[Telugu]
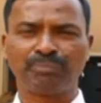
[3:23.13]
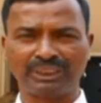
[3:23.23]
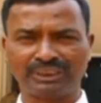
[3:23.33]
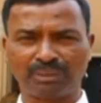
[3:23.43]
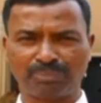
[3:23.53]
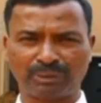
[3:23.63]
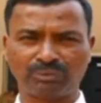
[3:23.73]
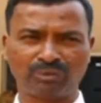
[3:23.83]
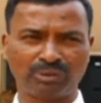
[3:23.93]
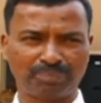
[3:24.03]
బీజేపీ
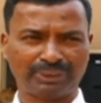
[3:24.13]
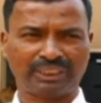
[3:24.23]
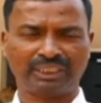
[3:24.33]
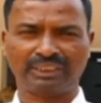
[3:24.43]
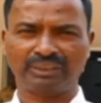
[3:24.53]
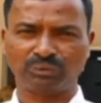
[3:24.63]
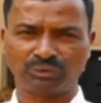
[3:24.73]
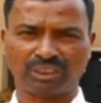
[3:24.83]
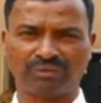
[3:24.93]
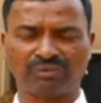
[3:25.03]
ప్రభుత్వం ఇప్పటికైనా ఈ
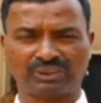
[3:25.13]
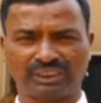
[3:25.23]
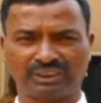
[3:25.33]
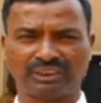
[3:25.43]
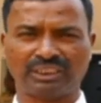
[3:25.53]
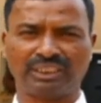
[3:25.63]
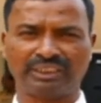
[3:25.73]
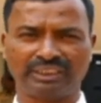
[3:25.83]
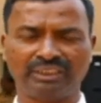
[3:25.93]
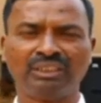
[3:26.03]
నూతన వ్యవసాయ చట్టాలని